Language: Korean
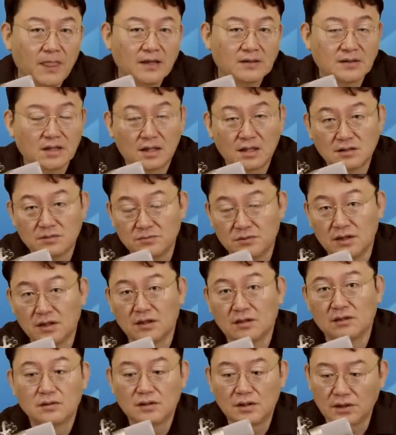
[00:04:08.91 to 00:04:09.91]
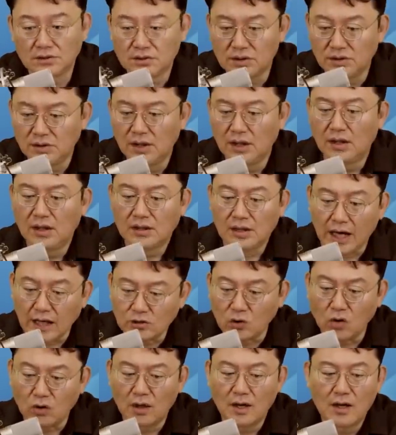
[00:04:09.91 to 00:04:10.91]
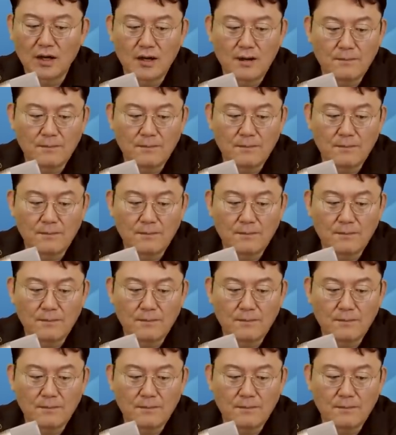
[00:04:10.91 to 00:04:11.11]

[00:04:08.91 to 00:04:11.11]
사라집니다. 그래서 계속